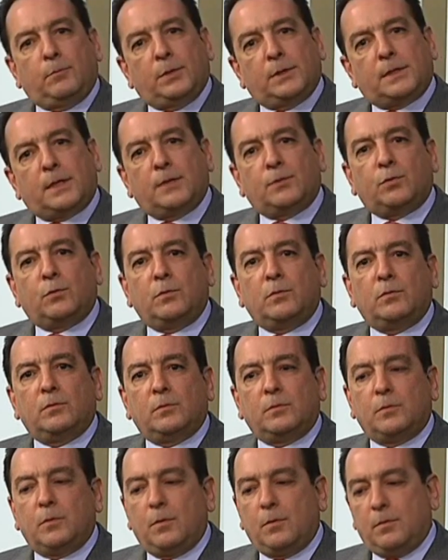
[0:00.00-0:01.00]
Pues que es
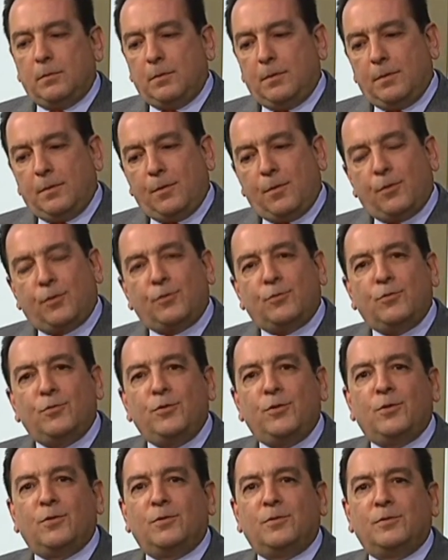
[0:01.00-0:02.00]
un
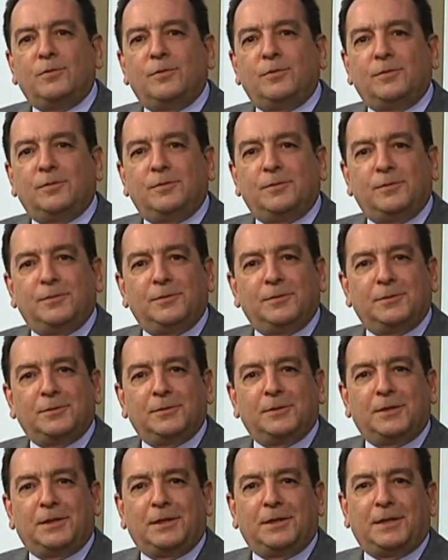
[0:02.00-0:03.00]
orgullo
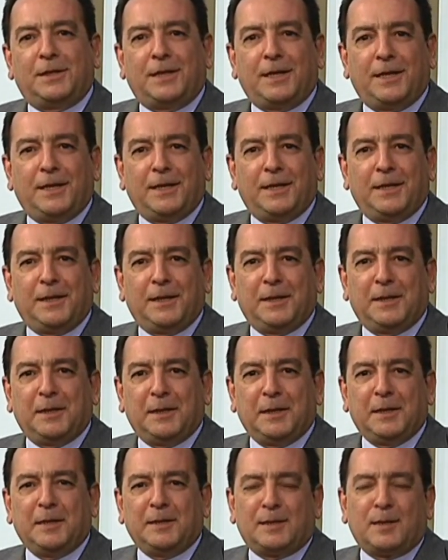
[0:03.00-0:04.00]
que
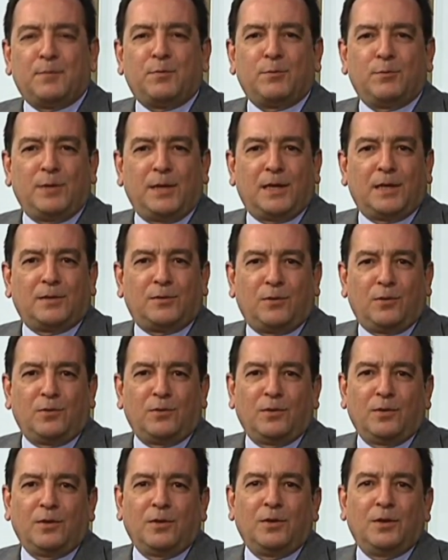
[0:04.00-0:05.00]
esta
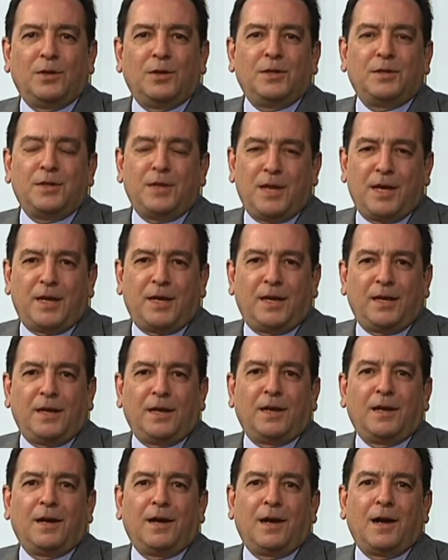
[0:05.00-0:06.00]
publicación llegue
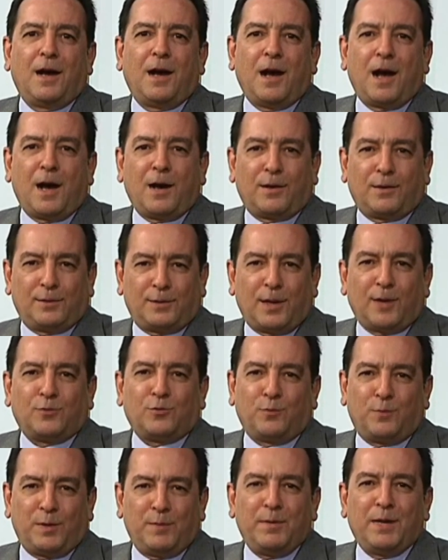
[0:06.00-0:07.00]
a,
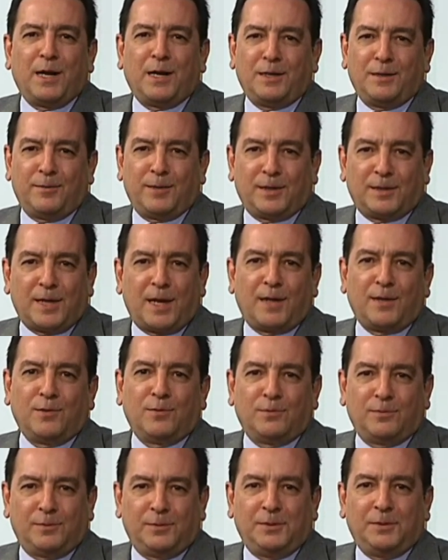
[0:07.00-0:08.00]
su primer aniversario
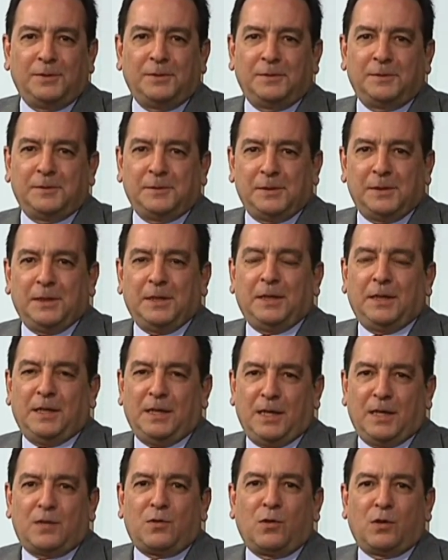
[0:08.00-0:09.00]

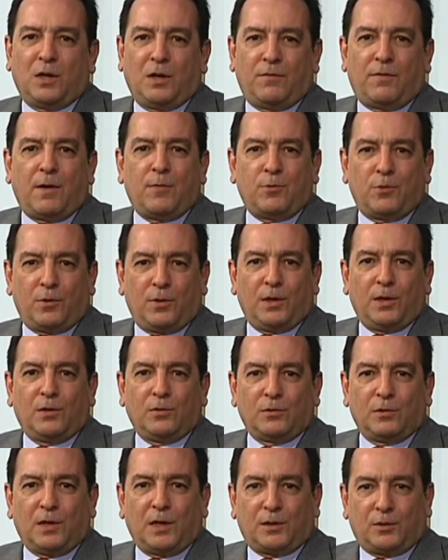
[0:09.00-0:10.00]
y con el favor de
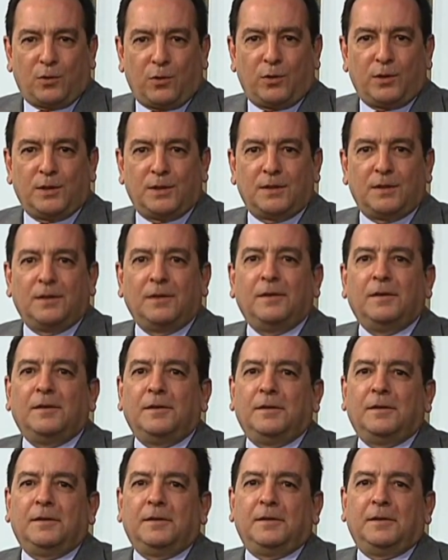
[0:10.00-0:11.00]
los lectores
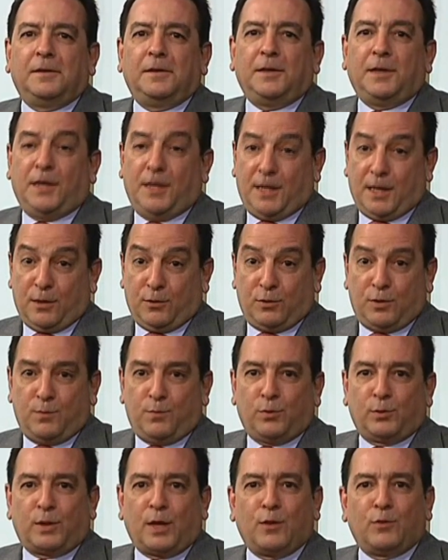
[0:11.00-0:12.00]
y de los
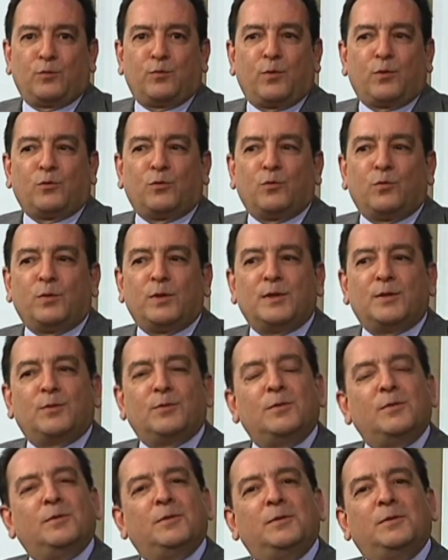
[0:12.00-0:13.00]
diputados, por
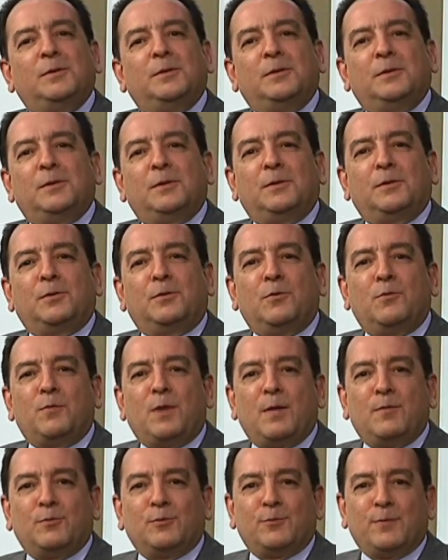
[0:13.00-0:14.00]
supuesto,
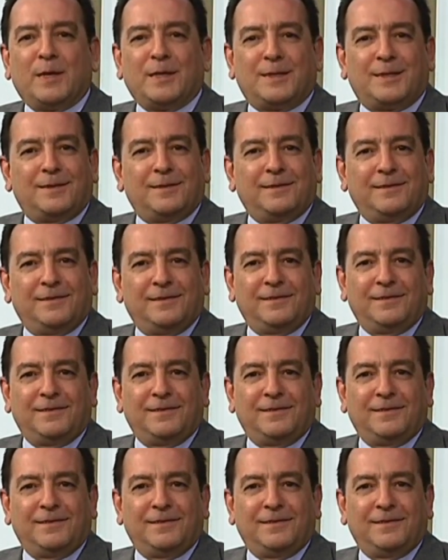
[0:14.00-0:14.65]
cumplamos más.